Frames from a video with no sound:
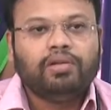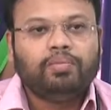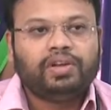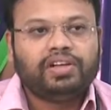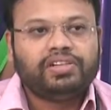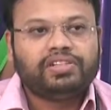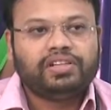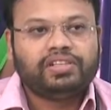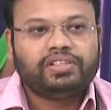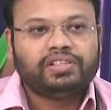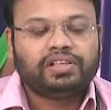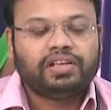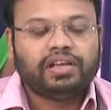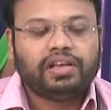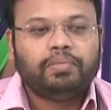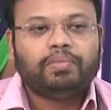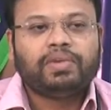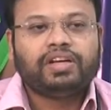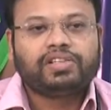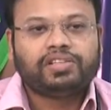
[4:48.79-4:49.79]
పేషెంట్స్
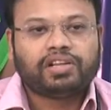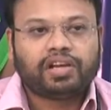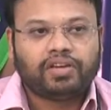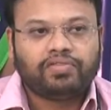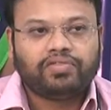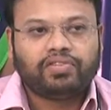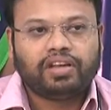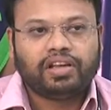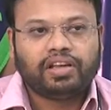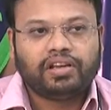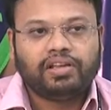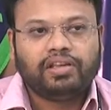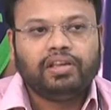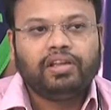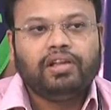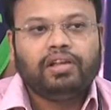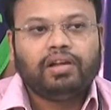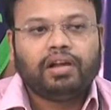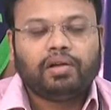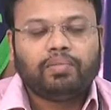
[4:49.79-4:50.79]
కానీ మా స్టాఫ్ కానీ
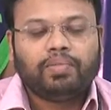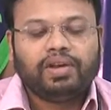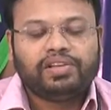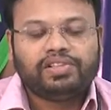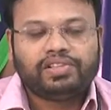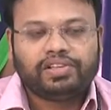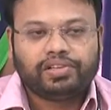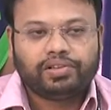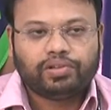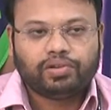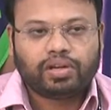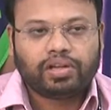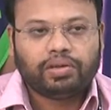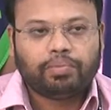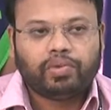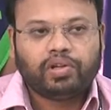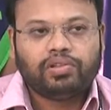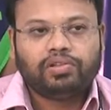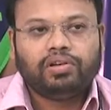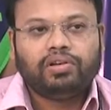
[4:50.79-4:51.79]
ఆ పేషెంట్ యొక్క
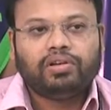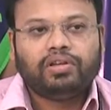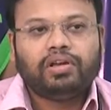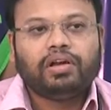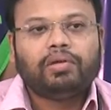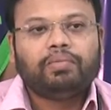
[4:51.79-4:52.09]
ఇబ్బందుల్ని